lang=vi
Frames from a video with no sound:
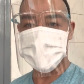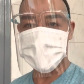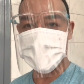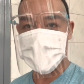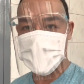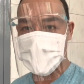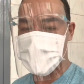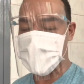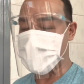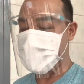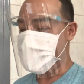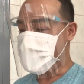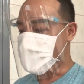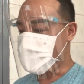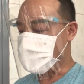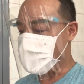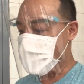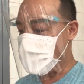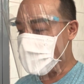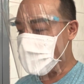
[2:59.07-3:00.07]
Thúy Nga
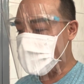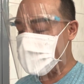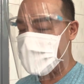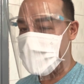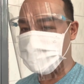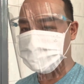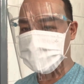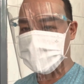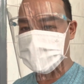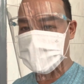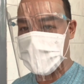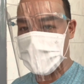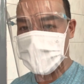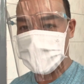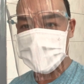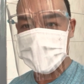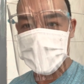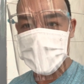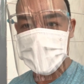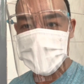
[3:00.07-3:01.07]
đã làm
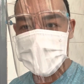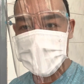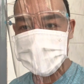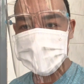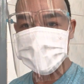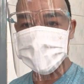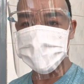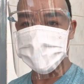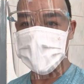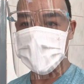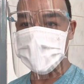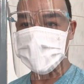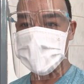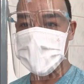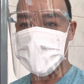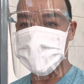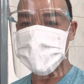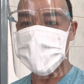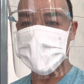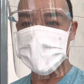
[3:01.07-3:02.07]
sẵn ra hết như vậy
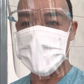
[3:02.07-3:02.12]
để mà